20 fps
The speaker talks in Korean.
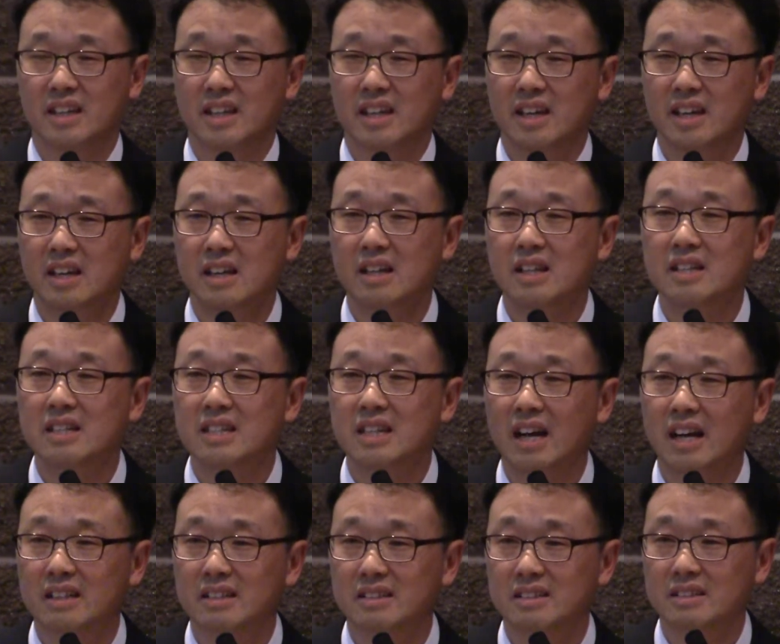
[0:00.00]
길지
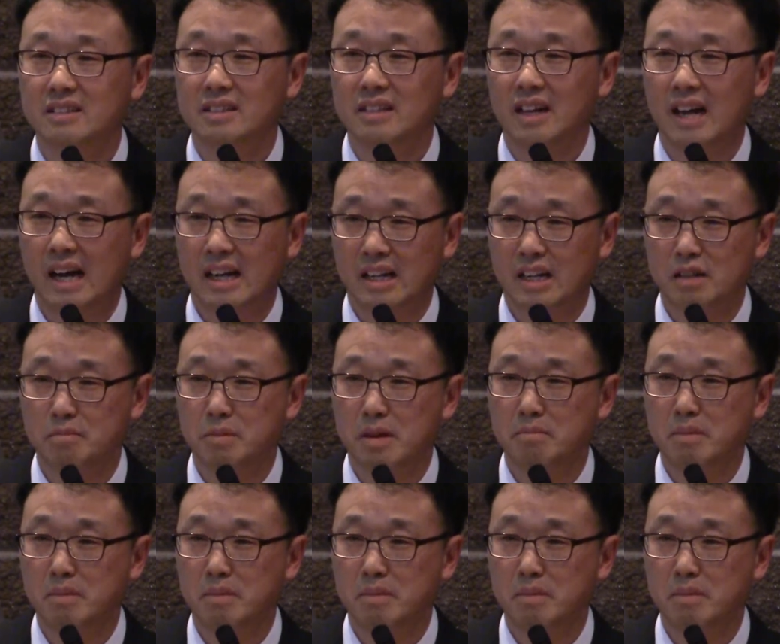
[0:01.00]
않은 하나님의